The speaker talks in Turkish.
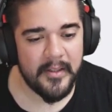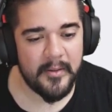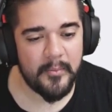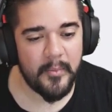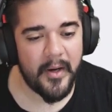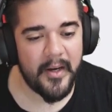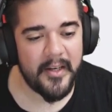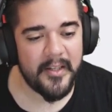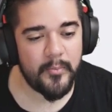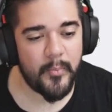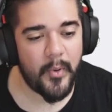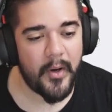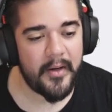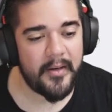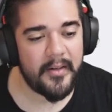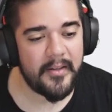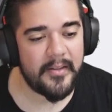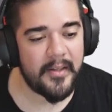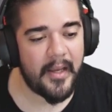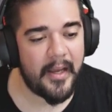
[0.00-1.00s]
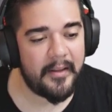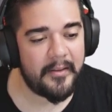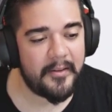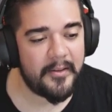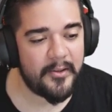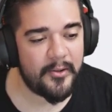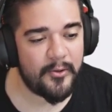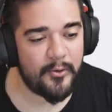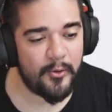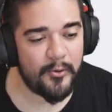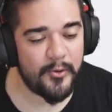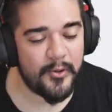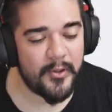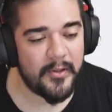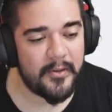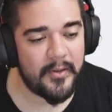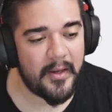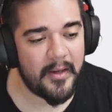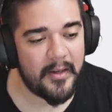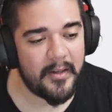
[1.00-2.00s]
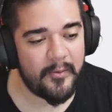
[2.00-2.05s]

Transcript: Sid Meier's Pirates, Elder Scrolls 2